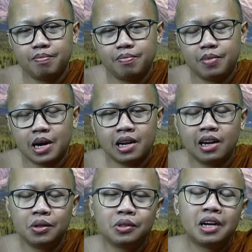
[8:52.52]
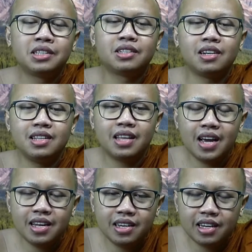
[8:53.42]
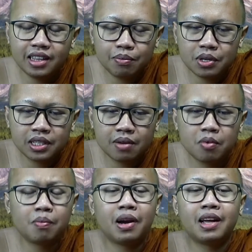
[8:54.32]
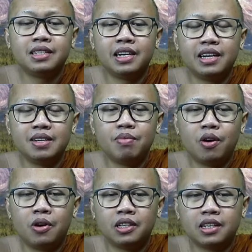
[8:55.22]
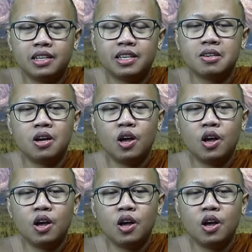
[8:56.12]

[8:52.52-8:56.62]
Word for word: Maka dari itu dari cerita ini kita bisa mempelajari bahwasanya